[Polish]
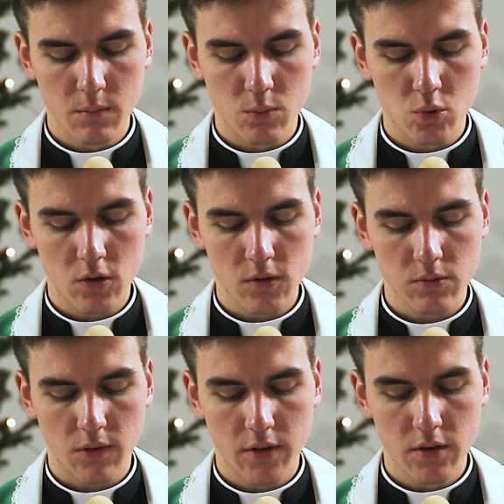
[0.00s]

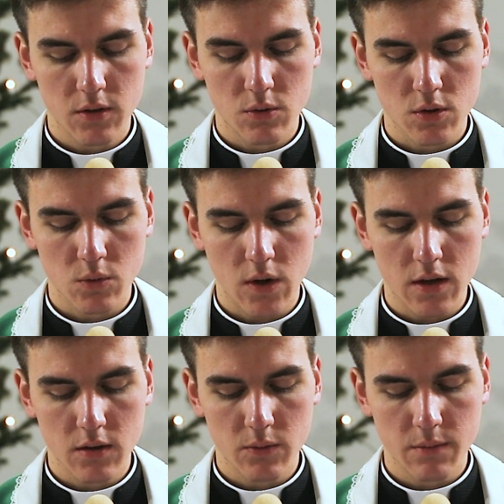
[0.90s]
Błogosławieni, którzy
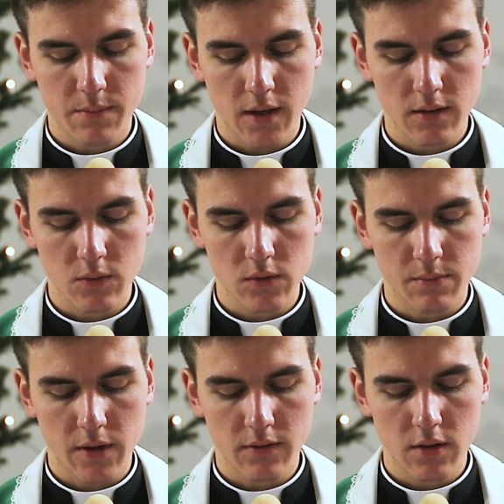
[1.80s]
łakną i pragną
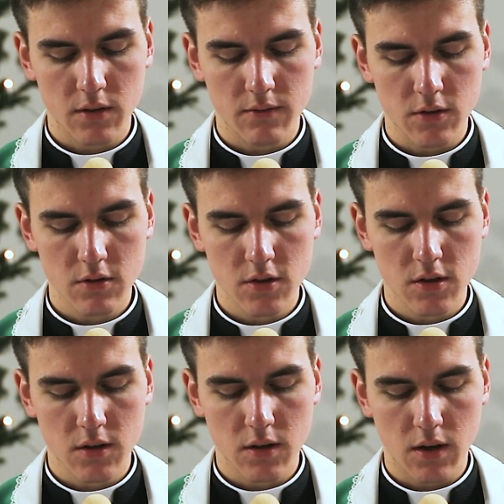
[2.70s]

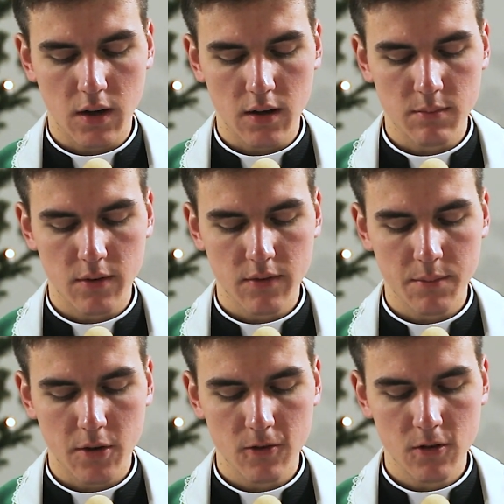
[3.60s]
sprawiedliwości,
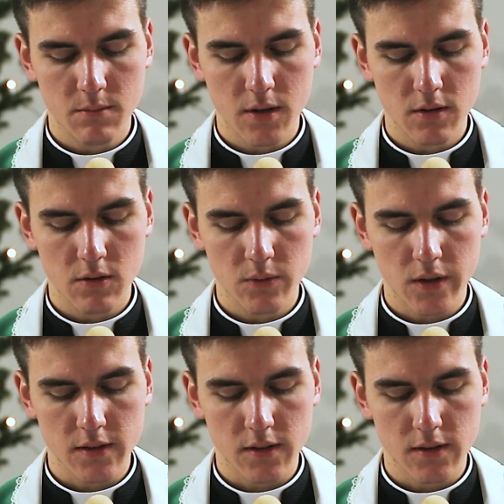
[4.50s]
albowiem oni będą
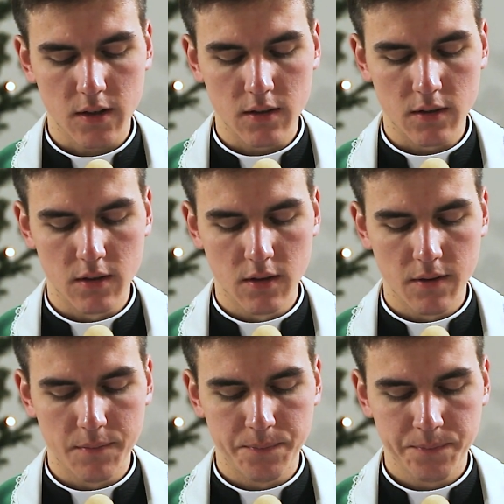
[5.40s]
nasyceni.
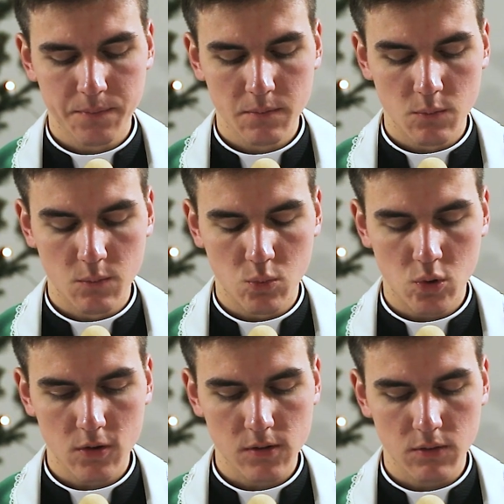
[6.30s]

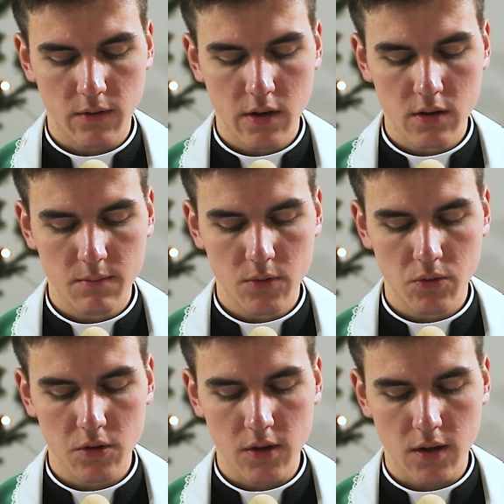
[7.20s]
Błogosławieni
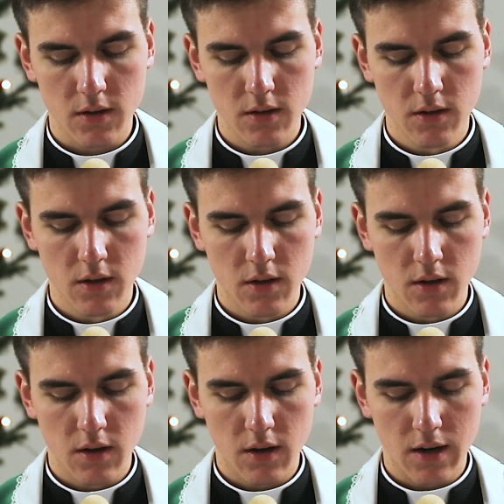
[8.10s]
miłosierni,
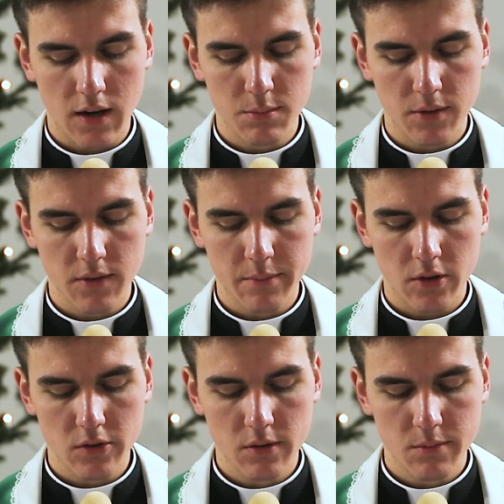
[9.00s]
albowiem
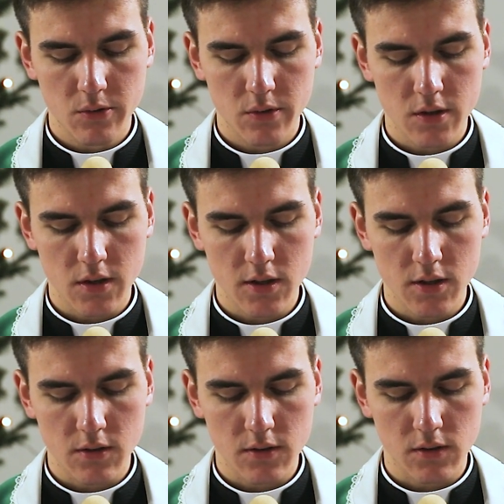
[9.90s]
oni
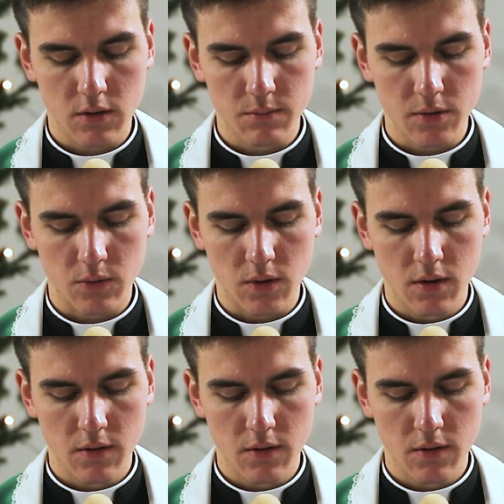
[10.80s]
miłosierdzia dostąpią.